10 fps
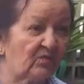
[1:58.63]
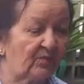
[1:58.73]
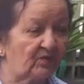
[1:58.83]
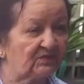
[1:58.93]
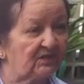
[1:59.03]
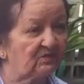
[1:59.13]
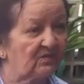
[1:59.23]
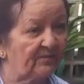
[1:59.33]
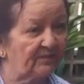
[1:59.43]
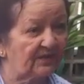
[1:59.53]
comportando
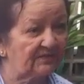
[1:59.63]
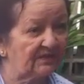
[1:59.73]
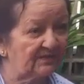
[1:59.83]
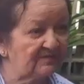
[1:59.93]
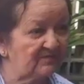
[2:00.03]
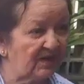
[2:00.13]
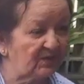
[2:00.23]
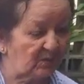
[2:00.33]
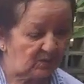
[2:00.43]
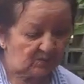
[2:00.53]
uma planta
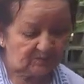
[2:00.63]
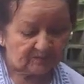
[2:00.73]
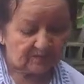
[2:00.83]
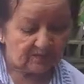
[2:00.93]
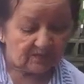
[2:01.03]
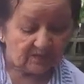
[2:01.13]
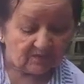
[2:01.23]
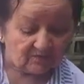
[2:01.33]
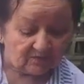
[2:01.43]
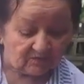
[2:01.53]
maior.
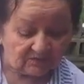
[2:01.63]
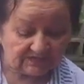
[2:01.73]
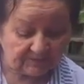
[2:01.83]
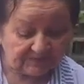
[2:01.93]
Você